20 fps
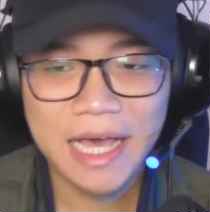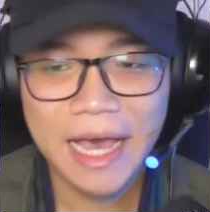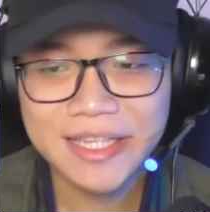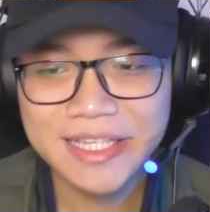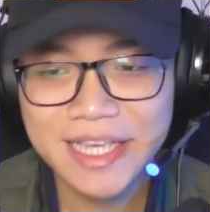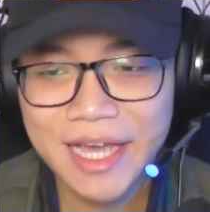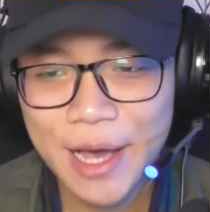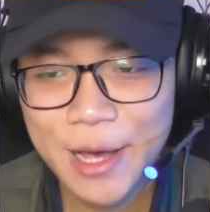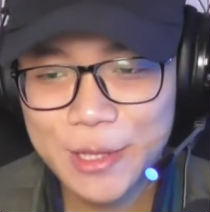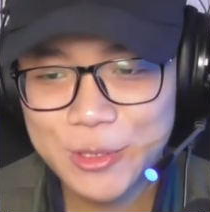
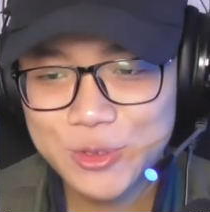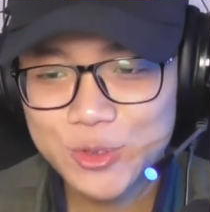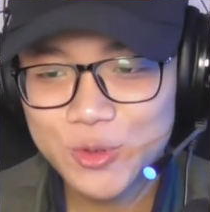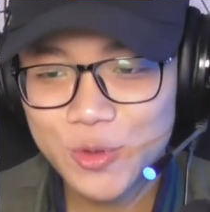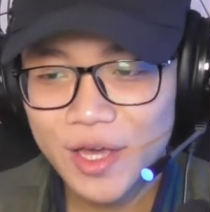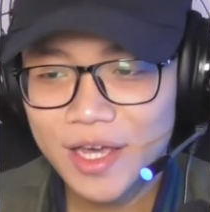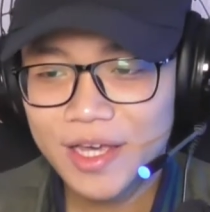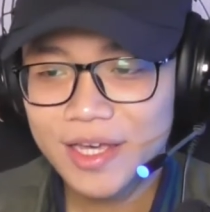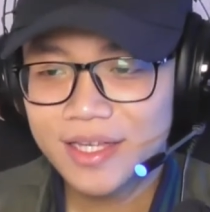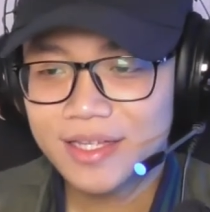sangat-sangat
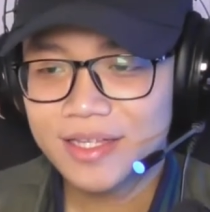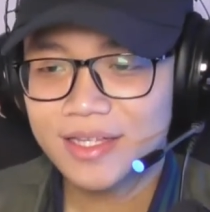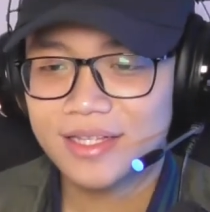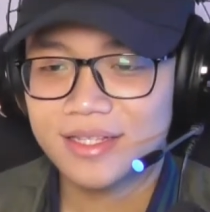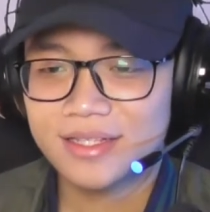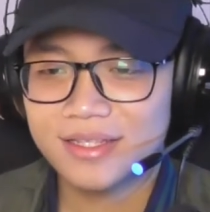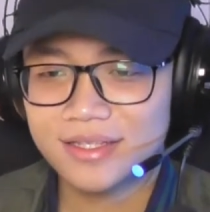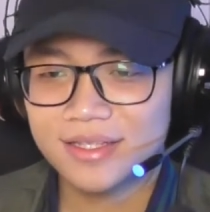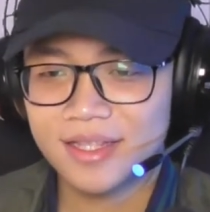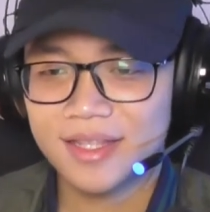swag
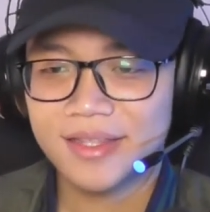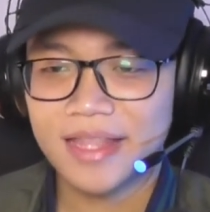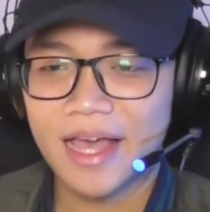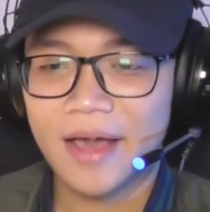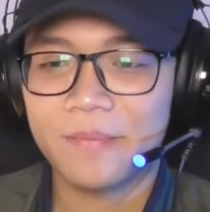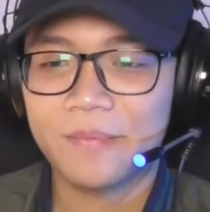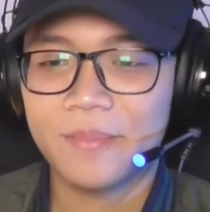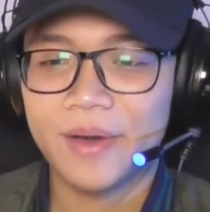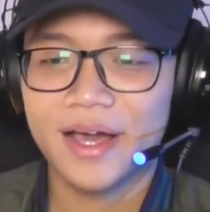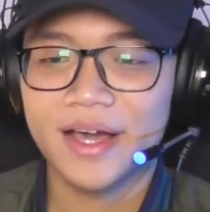
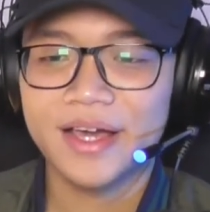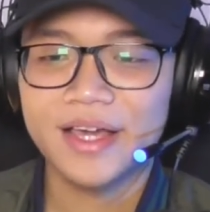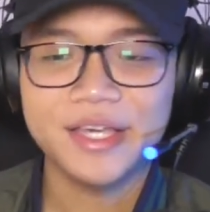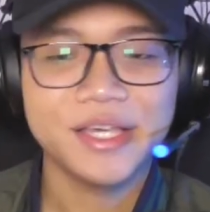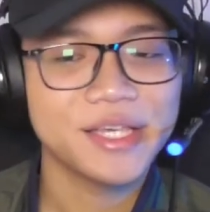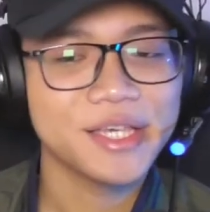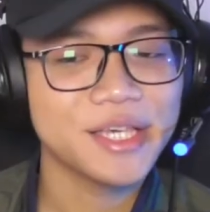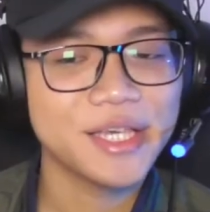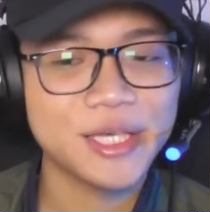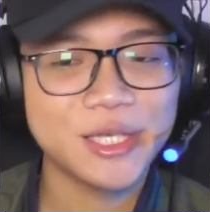ditambah
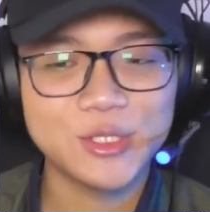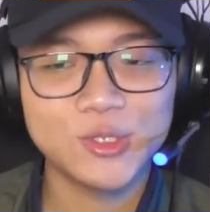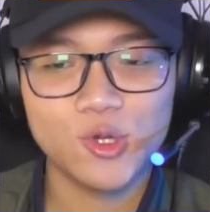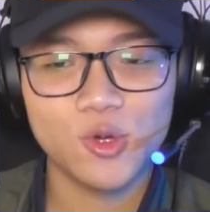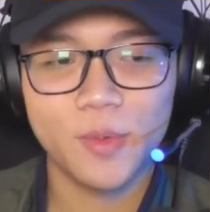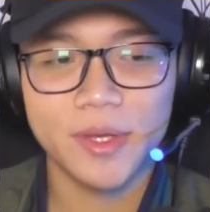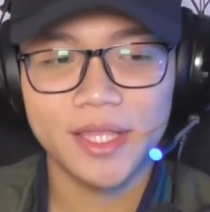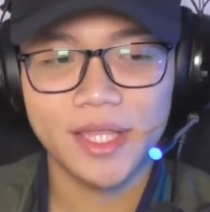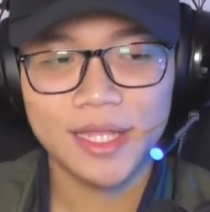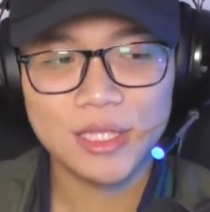
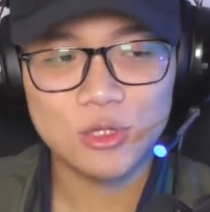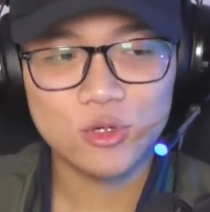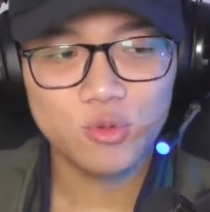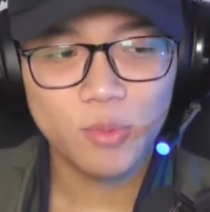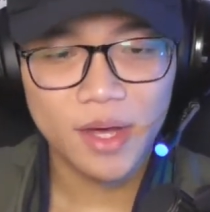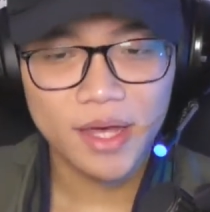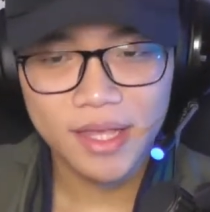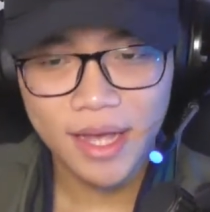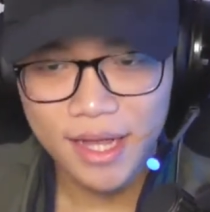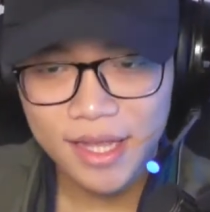instrumen yang
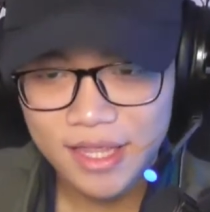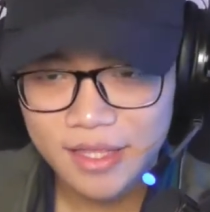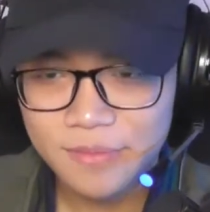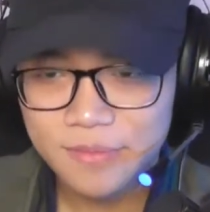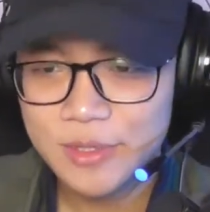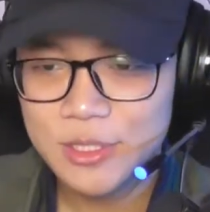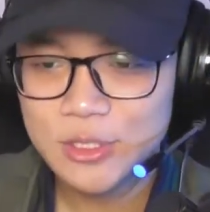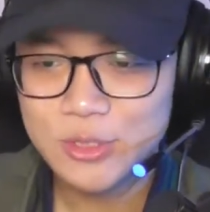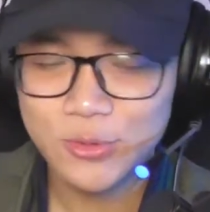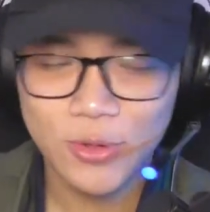diubah dengan
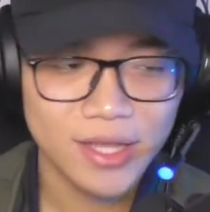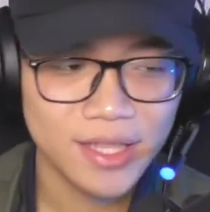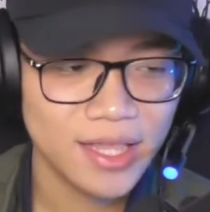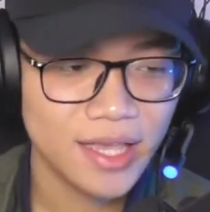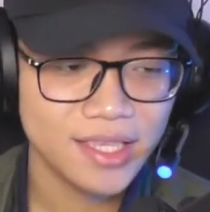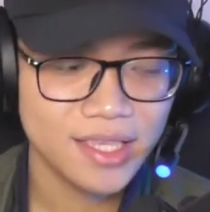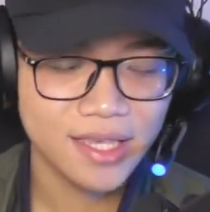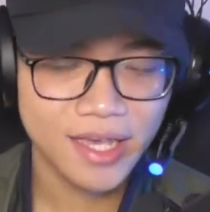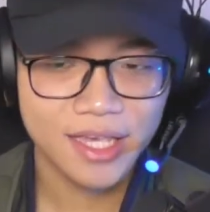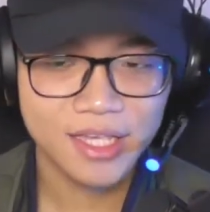lebih swag
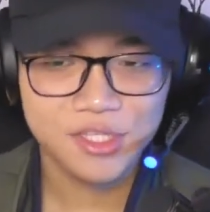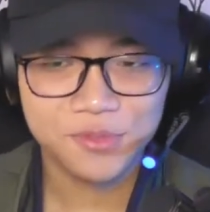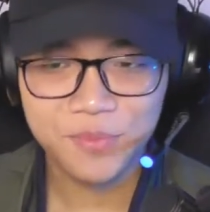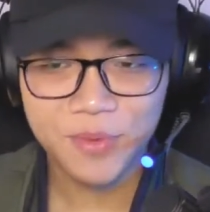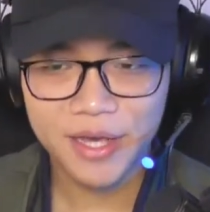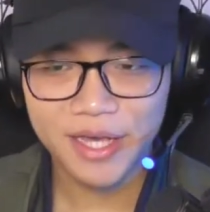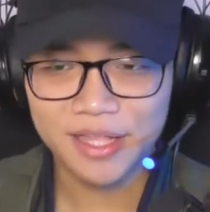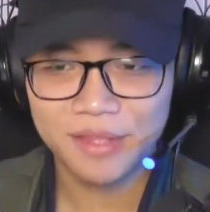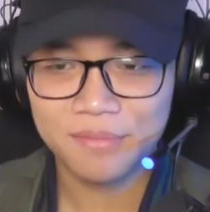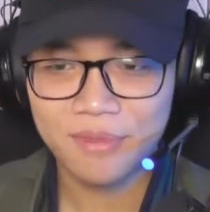lagi kayak
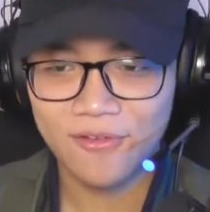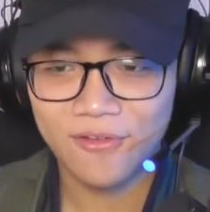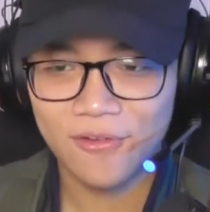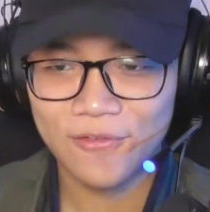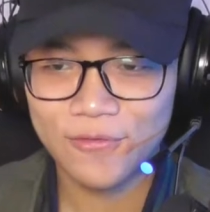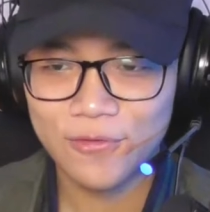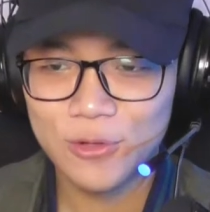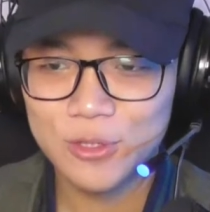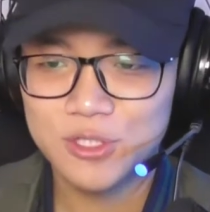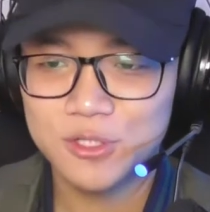semakin
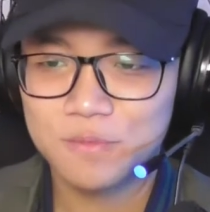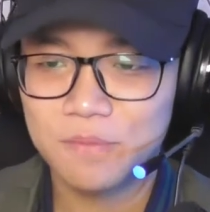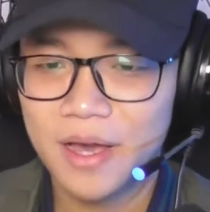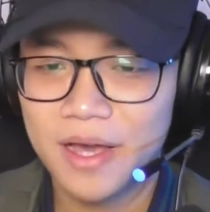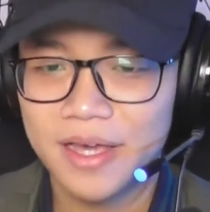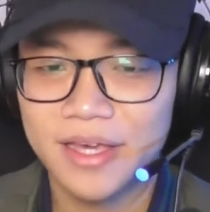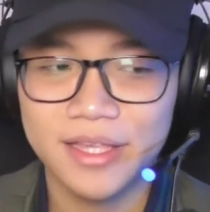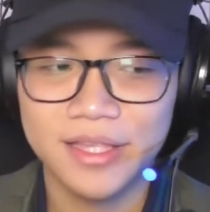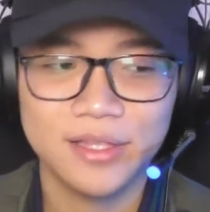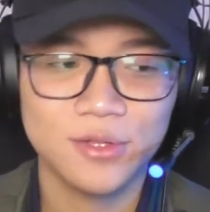powerful
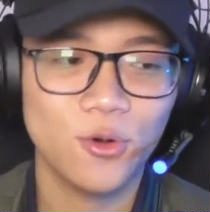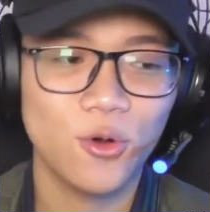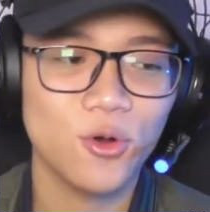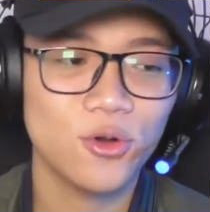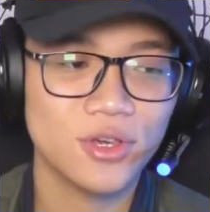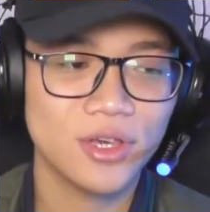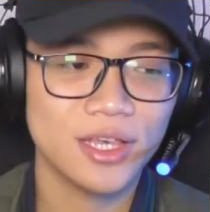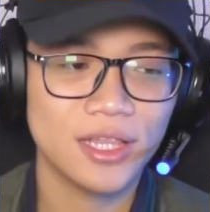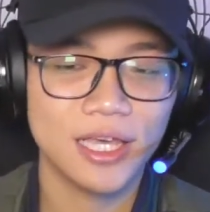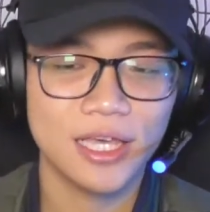semakin
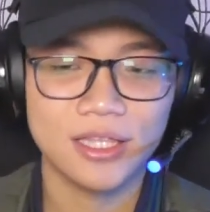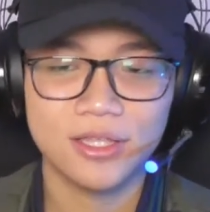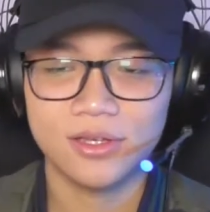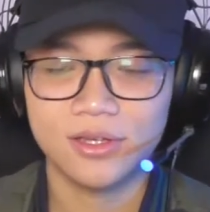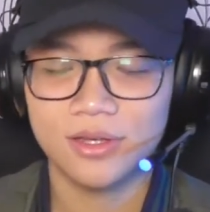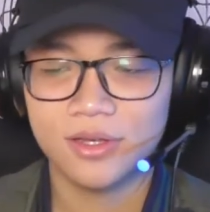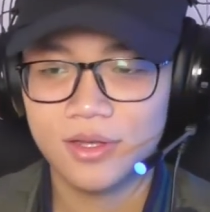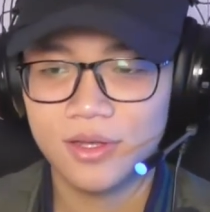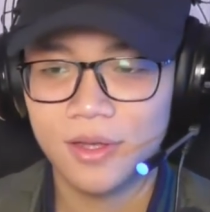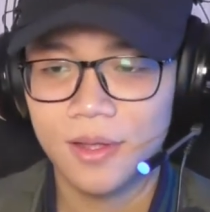gokil gitu